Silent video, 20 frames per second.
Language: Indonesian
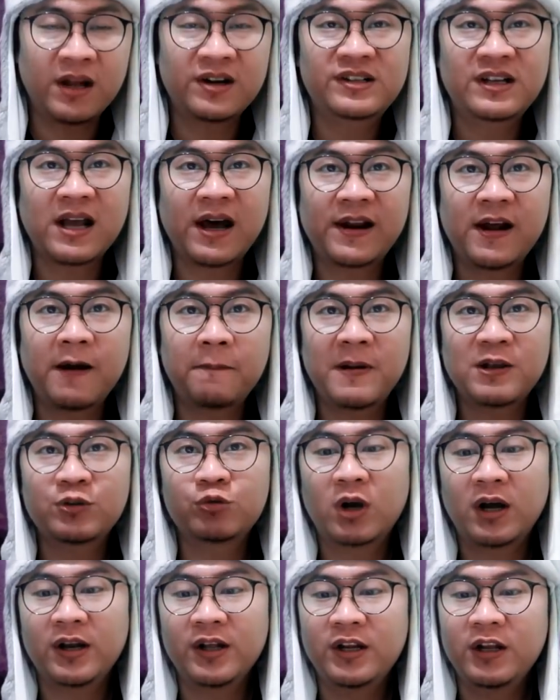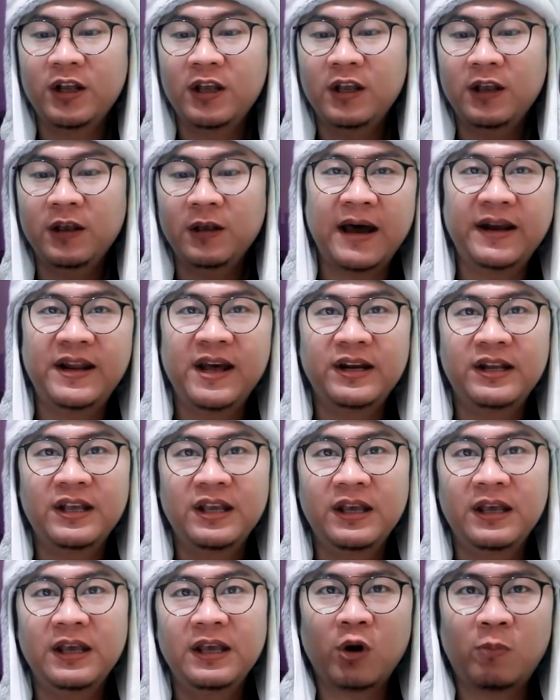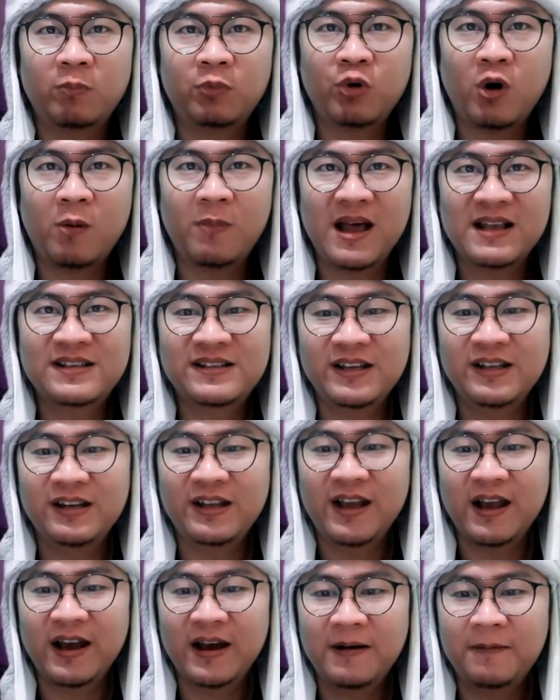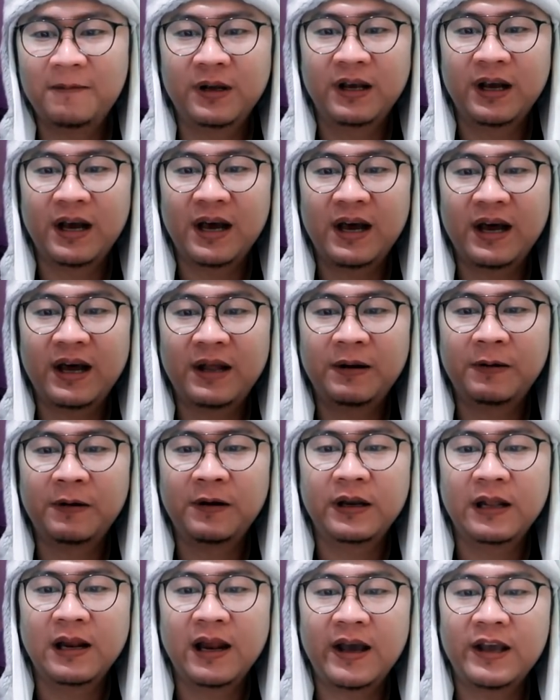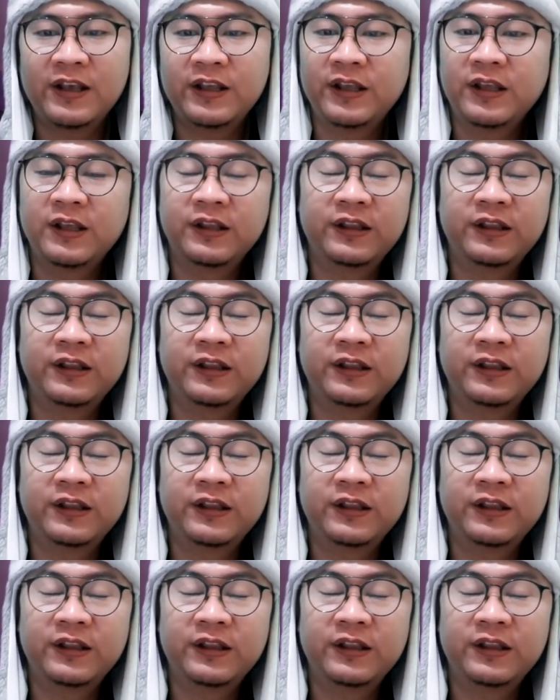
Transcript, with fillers: Dan sekarang pasukan ini ada di top 12 ini ya, dengan nilai